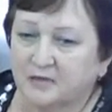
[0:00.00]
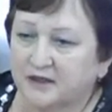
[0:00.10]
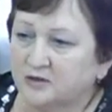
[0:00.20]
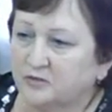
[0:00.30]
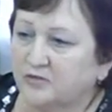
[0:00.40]

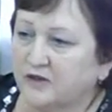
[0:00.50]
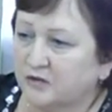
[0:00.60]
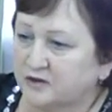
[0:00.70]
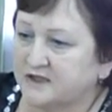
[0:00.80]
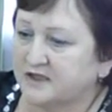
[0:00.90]
Поэтому в
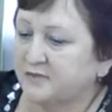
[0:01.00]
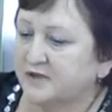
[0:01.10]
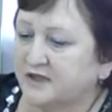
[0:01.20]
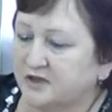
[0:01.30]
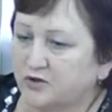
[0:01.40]
какой-то
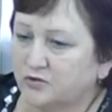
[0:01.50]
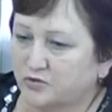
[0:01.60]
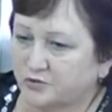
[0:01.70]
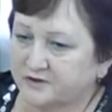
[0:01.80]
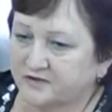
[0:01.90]
степени это
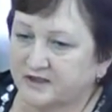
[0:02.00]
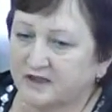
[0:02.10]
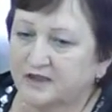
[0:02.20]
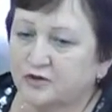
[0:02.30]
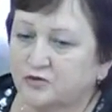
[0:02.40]
неудобство.
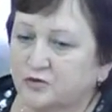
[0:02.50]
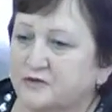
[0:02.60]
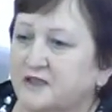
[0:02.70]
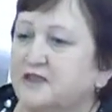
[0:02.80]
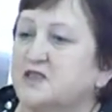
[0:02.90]
Это
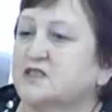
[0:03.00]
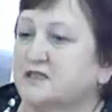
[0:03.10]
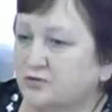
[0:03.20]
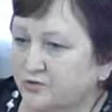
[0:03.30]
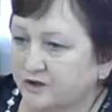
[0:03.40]
неудобство для наших
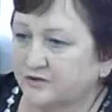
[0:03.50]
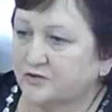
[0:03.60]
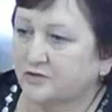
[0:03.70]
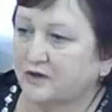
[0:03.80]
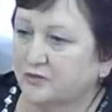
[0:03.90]
сотрудников,
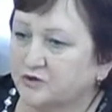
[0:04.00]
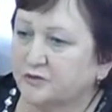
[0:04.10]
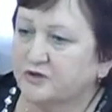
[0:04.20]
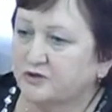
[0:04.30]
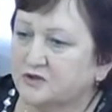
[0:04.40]
что
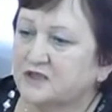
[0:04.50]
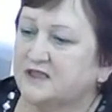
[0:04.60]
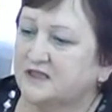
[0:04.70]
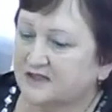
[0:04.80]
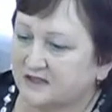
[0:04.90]
кому-то придется
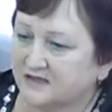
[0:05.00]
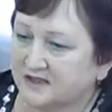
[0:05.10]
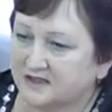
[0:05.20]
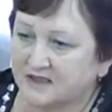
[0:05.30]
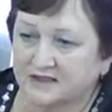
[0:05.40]
ездить в
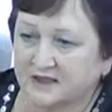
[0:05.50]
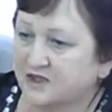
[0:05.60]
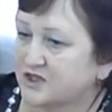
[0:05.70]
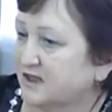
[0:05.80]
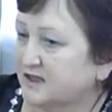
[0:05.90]
Козельск.
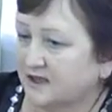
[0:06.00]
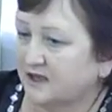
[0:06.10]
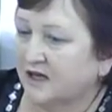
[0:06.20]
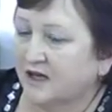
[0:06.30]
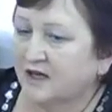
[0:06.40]
Конечно,
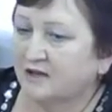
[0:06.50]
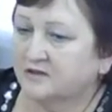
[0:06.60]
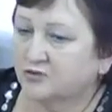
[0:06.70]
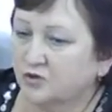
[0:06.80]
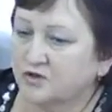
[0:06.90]
это
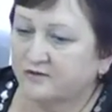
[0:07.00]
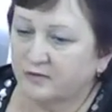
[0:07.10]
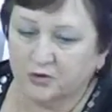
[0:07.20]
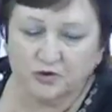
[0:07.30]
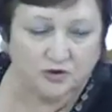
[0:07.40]
э, тоже
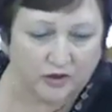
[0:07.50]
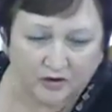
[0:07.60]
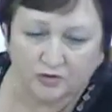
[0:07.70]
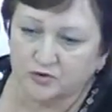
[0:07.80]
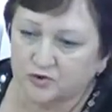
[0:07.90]
вопрос. Но
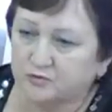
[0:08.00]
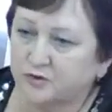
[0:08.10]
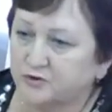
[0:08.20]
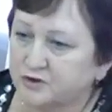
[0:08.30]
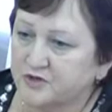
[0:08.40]
я думаю, что
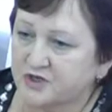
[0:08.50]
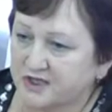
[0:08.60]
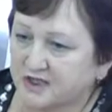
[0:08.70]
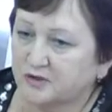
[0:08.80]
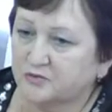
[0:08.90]
мы будем
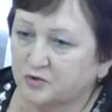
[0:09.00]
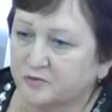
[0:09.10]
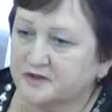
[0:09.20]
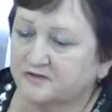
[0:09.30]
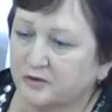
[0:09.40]
решать каким-то
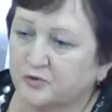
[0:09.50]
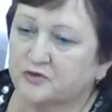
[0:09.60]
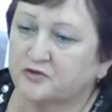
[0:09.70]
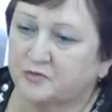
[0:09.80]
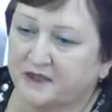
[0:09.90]
образом
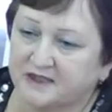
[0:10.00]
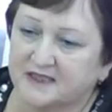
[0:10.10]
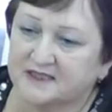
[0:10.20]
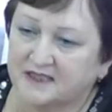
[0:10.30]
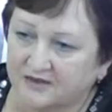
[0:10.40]
вопросы в плане
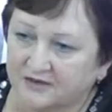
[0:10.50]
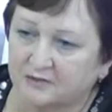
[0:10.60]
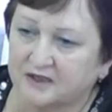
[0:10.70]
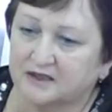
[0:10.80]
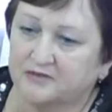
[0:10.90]
доставки.
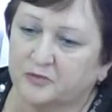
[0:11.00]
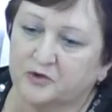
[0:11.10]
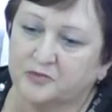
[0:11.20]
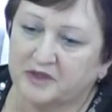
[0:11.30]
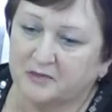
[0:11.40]
Мы этот
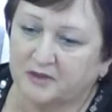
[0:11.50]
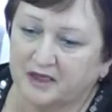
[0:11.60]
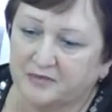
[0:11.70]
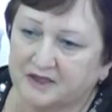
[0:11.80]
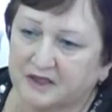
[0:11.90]
вопрос
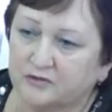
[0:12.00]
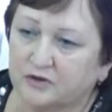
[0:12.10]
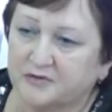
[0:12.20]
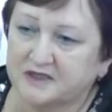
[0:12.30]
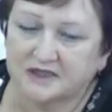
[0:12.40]
поднимали перед
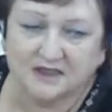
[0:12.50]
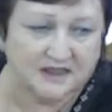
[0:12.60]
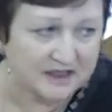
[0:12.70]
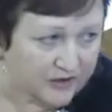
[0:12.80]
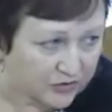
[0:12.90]
главой
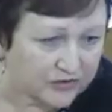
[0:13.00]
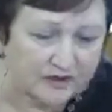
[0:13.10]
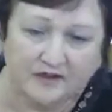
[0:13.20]
администрации района.